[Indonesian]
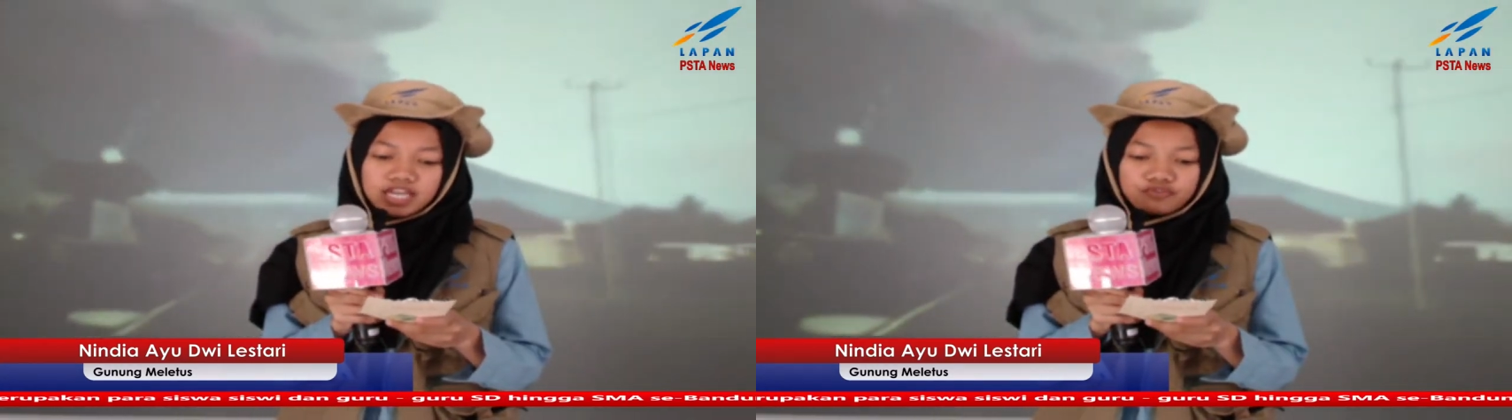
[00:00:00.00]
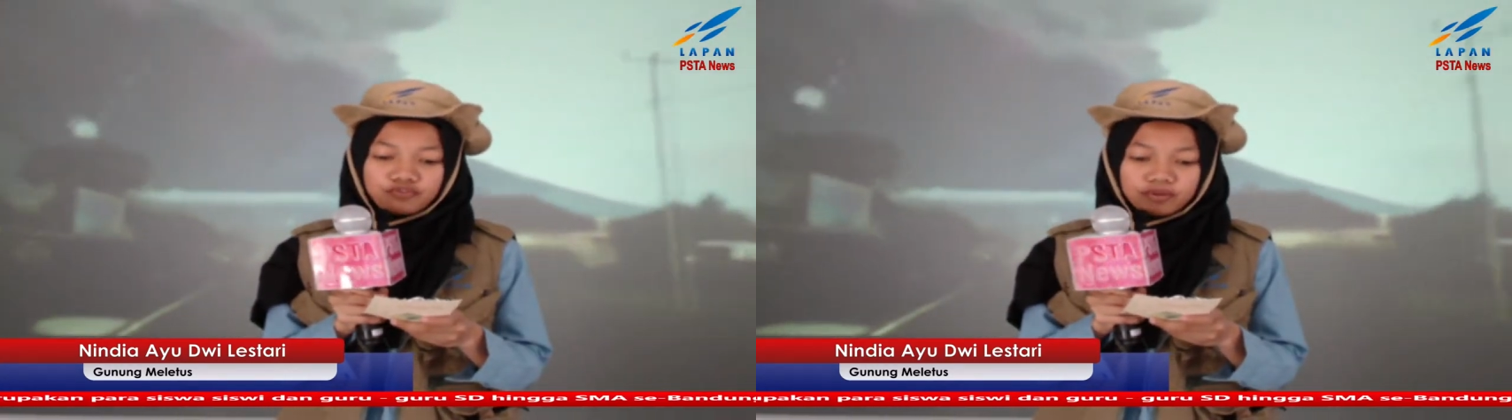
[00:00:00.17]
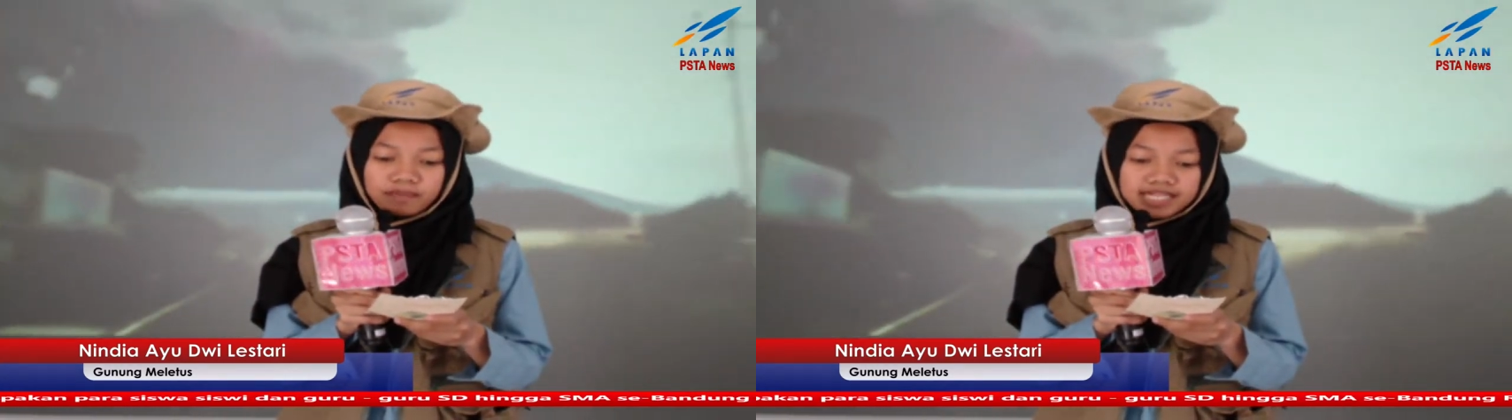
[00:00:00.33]

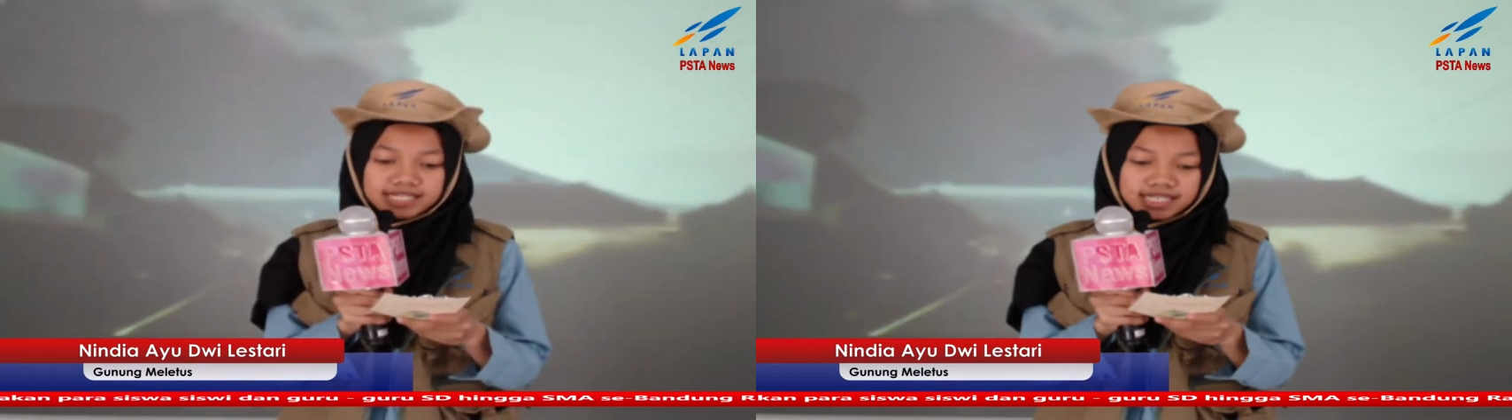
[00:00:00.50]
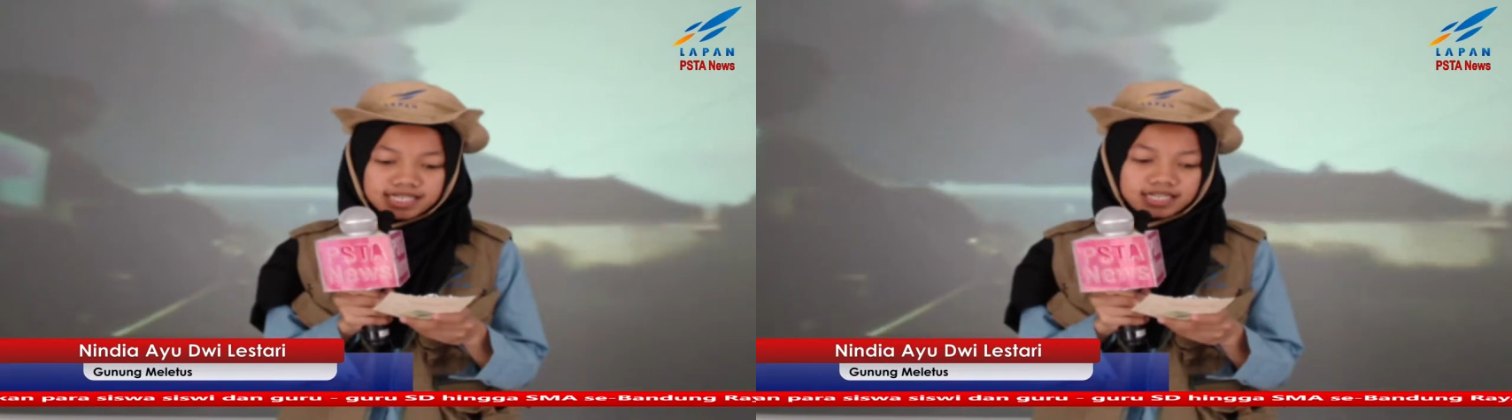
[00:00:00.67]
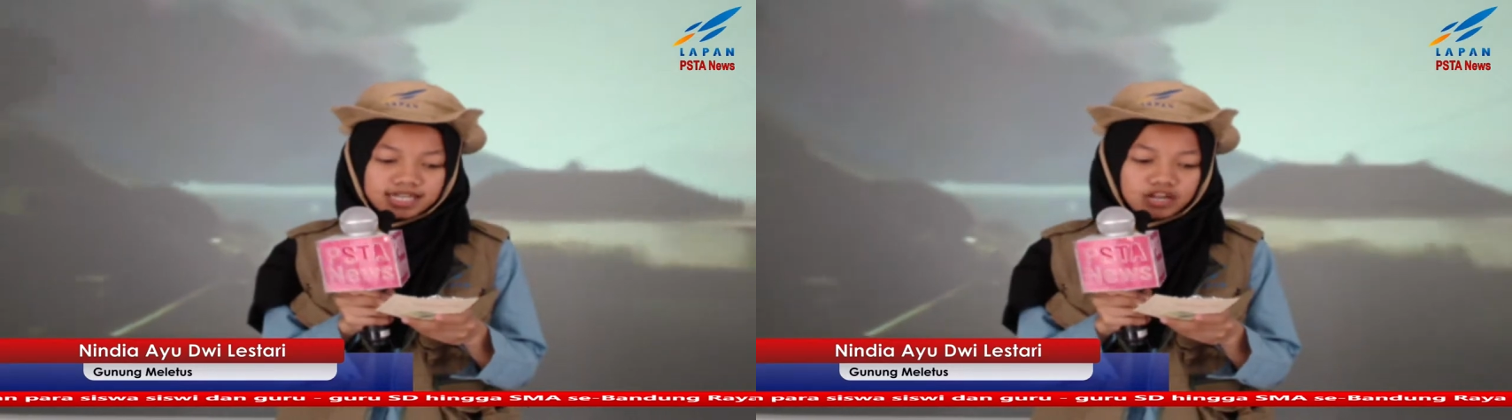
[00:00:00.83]

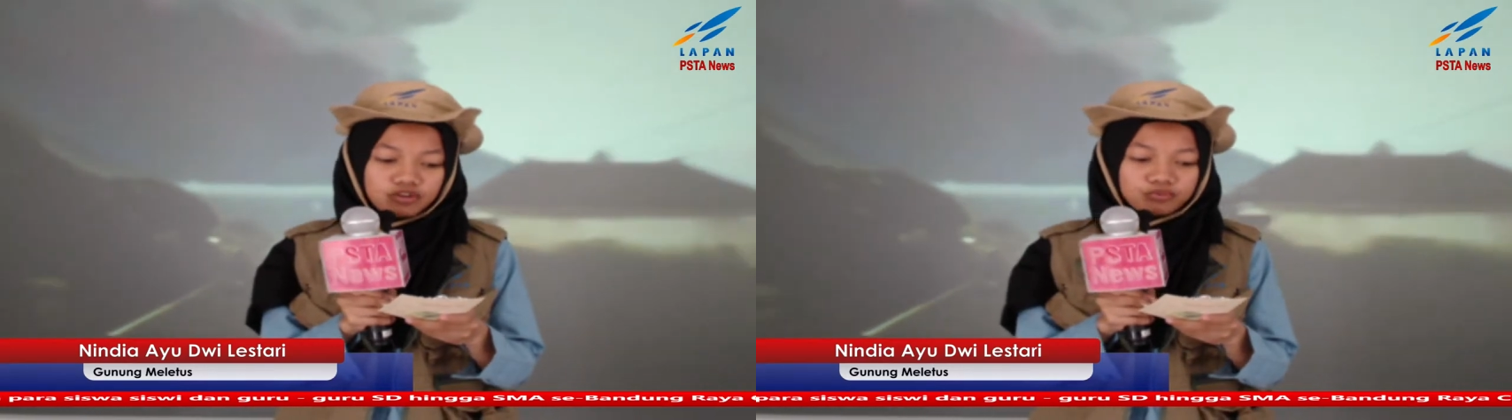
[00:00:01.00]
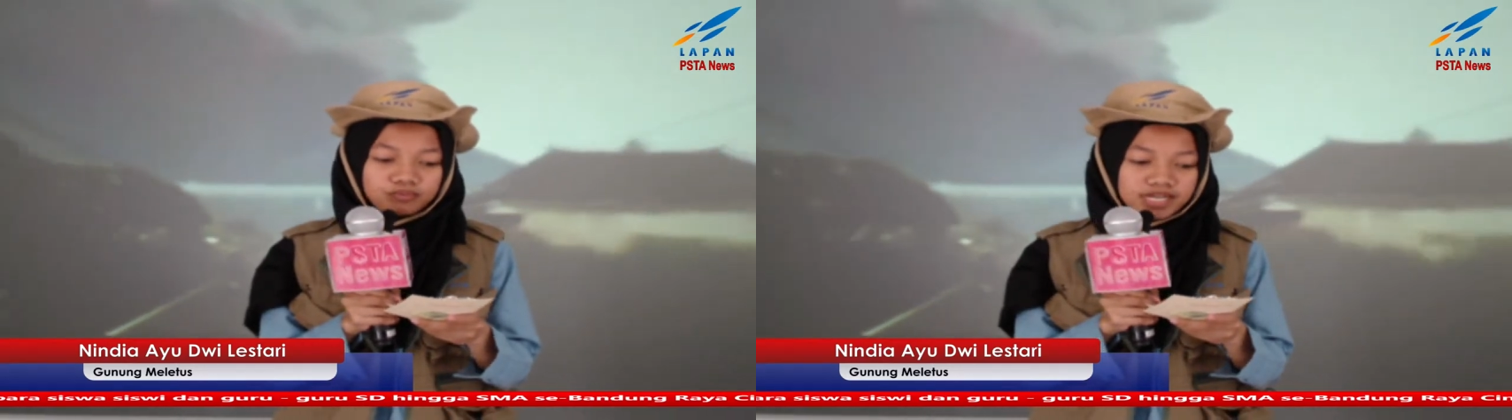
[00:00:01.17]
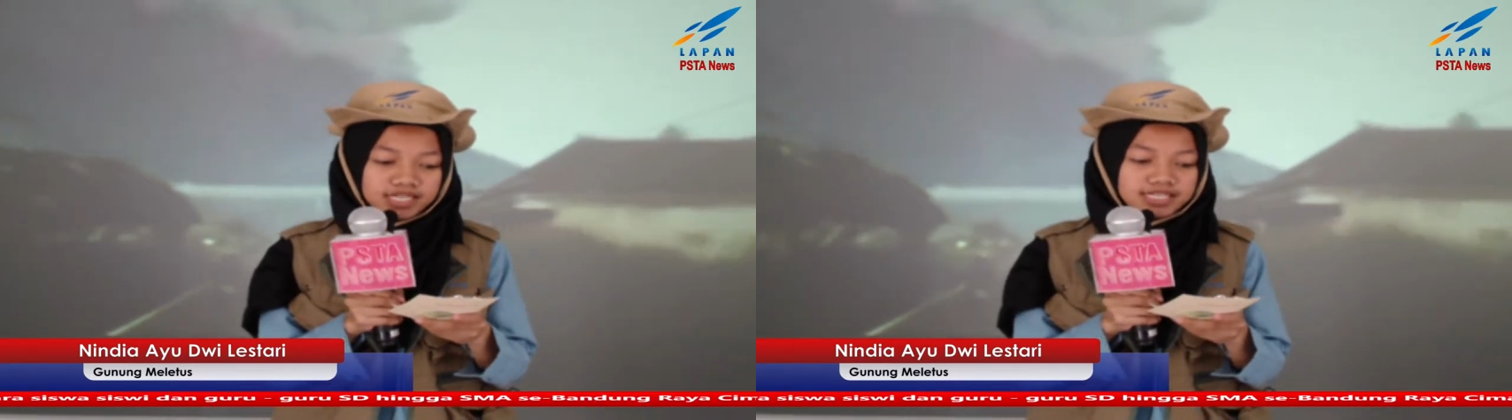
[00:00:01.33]
Informasi dan
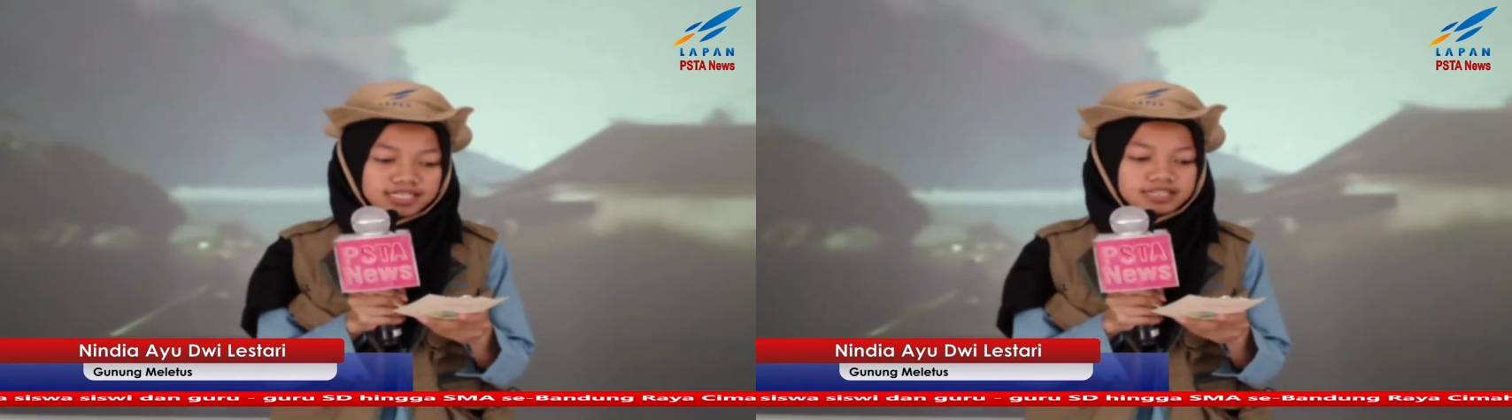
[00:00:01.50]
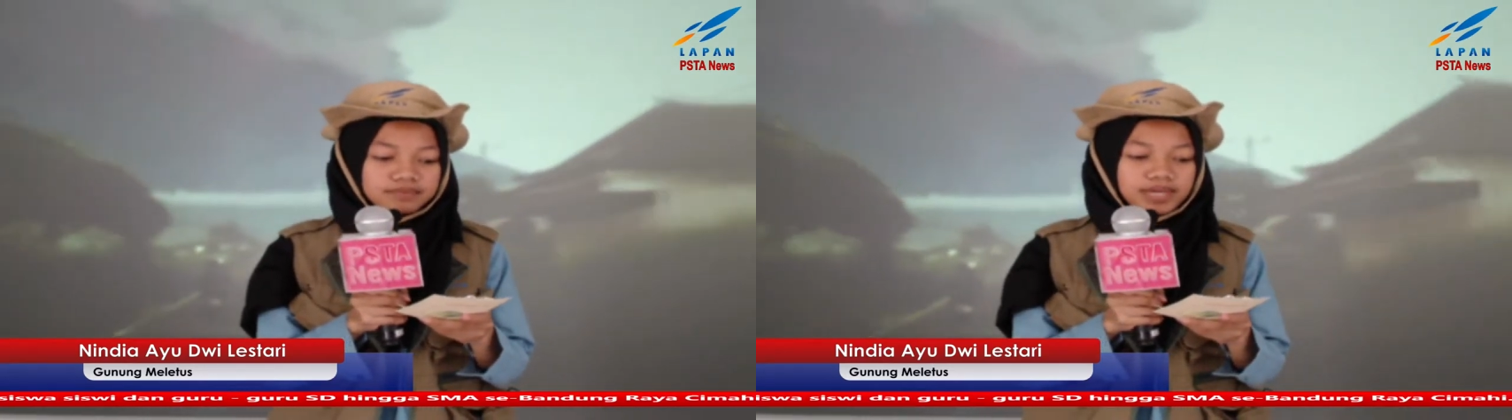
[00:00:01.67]
Humas